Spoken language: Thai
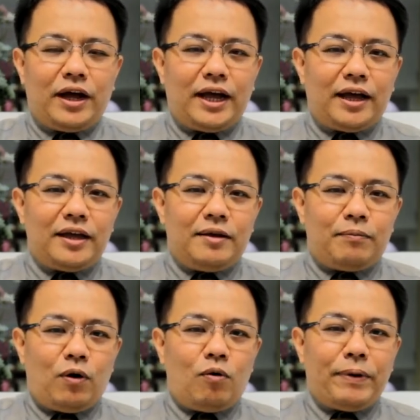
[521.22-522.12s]
ว่า
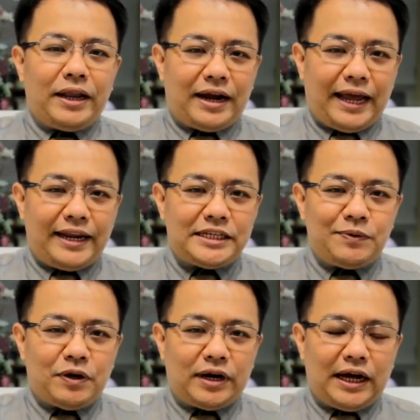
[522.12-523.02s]
พระองค์เป็นใครใน
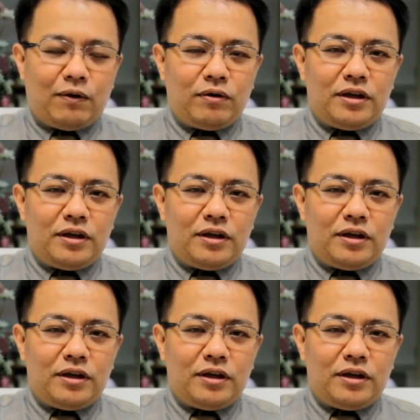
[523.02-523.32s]
ชีวิตของเรา